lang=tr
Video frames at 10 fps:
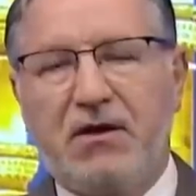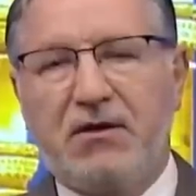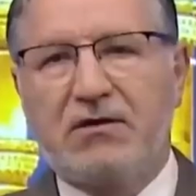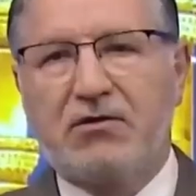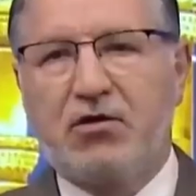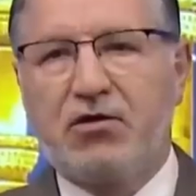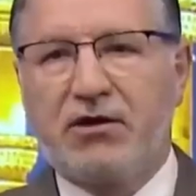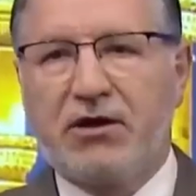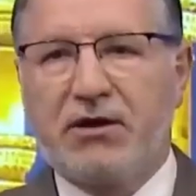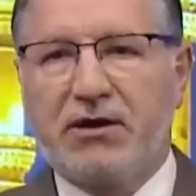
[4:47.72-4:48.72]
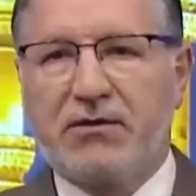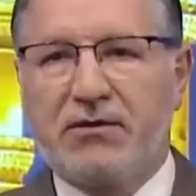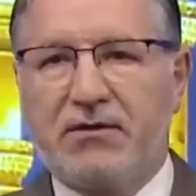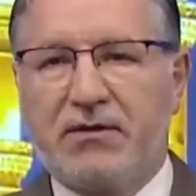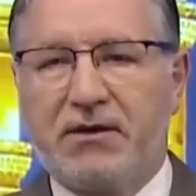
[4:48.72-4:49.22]
Sonra da
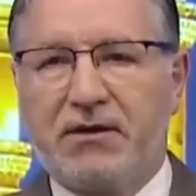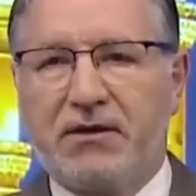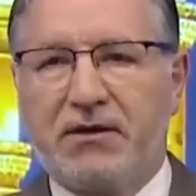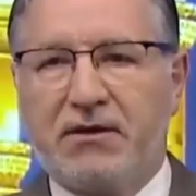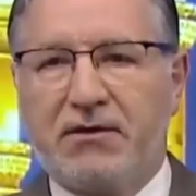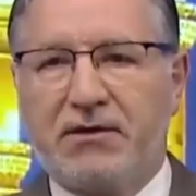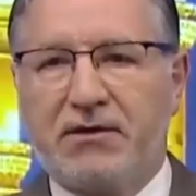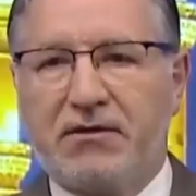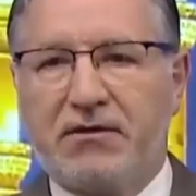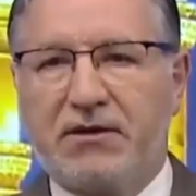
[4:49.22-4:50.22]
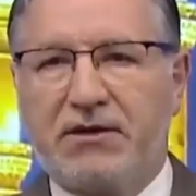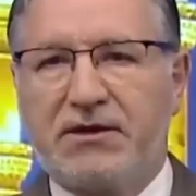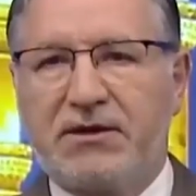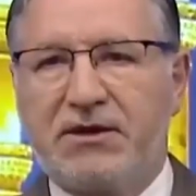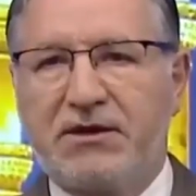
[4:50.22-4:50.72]
e, kız
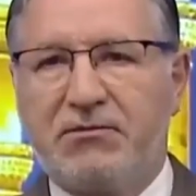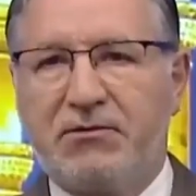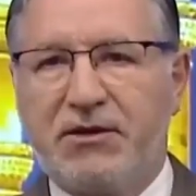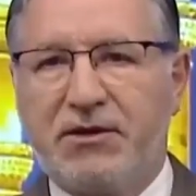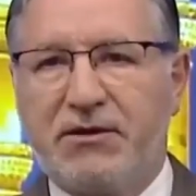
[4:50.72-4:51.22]
kız mı biri?